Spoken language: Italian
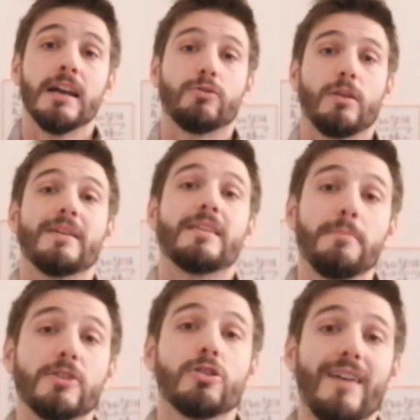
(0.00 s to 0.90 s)
Naturalmente
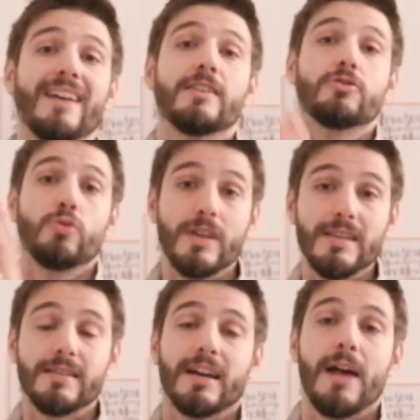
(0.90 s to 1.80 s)
mi trovate su
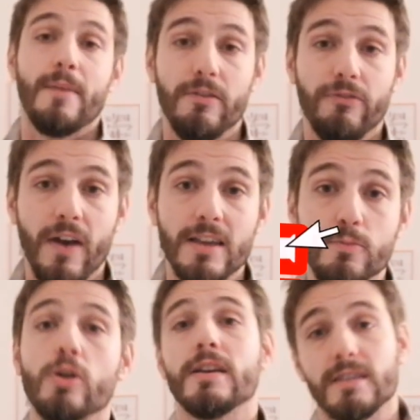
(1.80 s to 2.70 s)
Instagram e
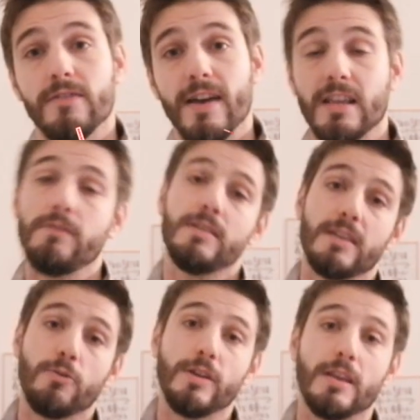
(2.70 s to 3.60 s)
Facebook, iscrivetevi,
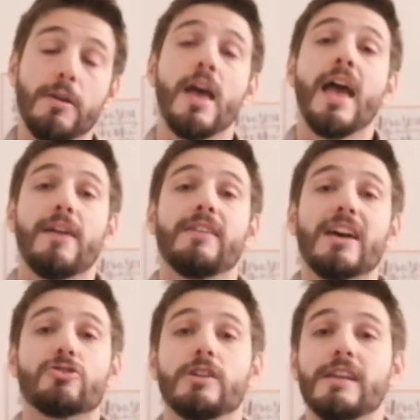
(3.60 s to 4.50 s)
seguitevi e vi
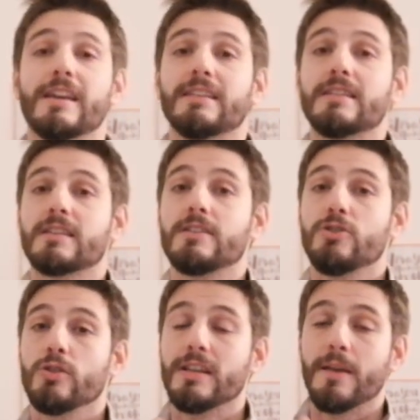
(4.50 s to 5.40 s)
lascio il link in
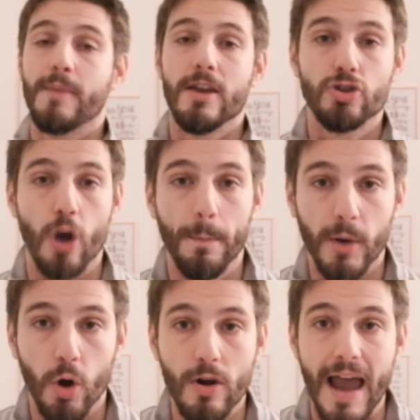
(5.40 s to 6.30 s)
descrizione dei miei
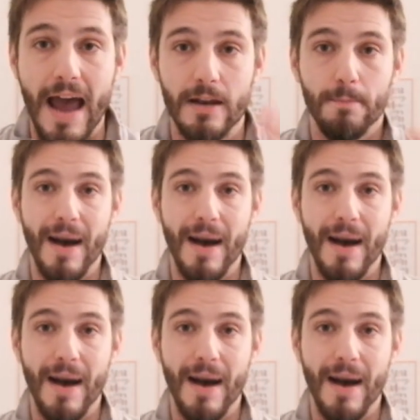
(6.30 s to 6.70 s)
shop online.